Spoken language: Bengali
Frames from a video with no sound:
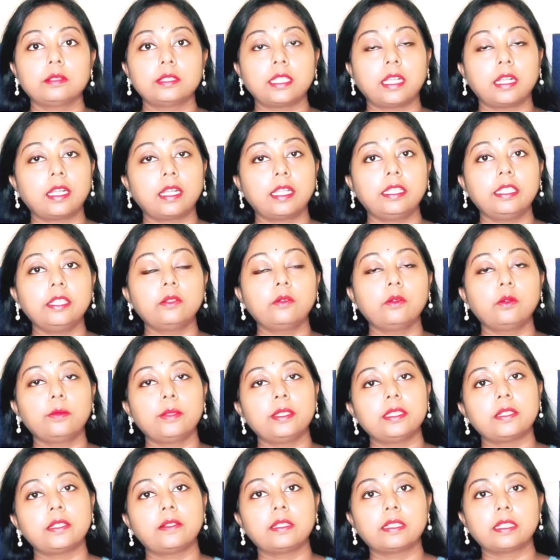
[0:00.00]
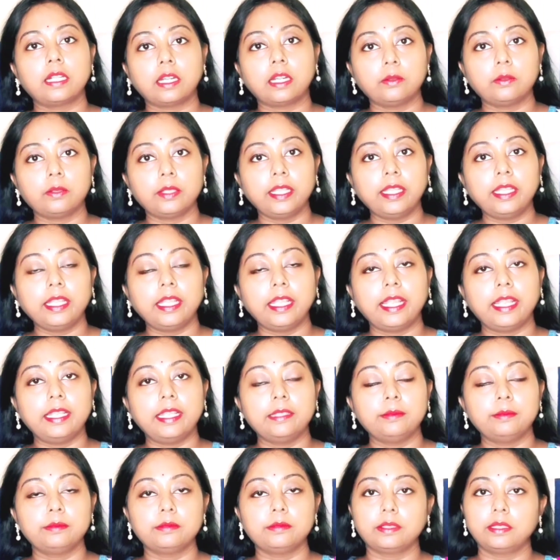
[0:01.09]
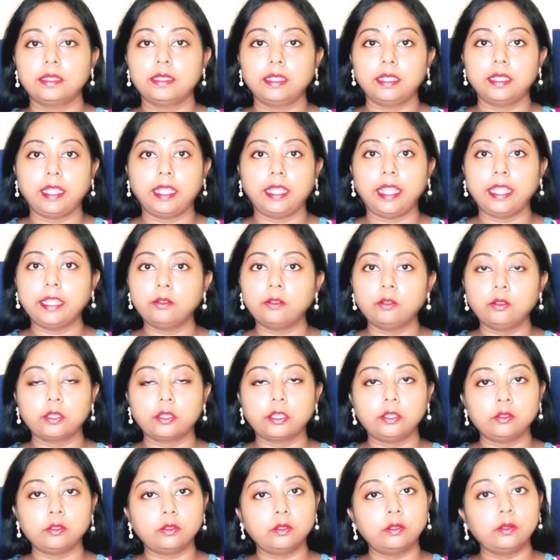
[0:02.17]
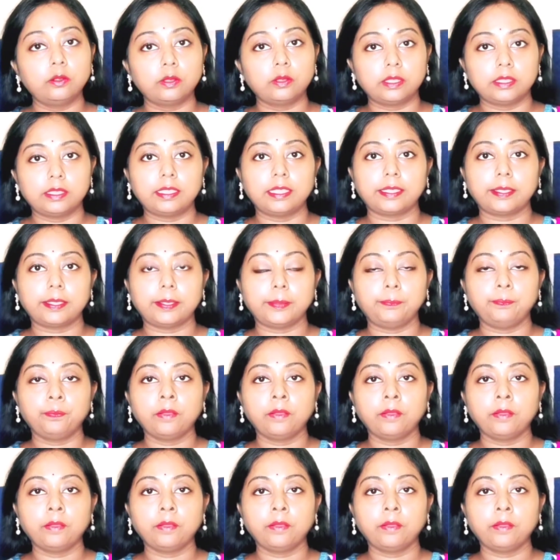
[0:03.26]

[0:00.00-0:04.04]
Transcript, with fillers: সাংঘাতিক কমে যাওয়ার কারণে এই এইগুলো কিন্তু হতে থাকে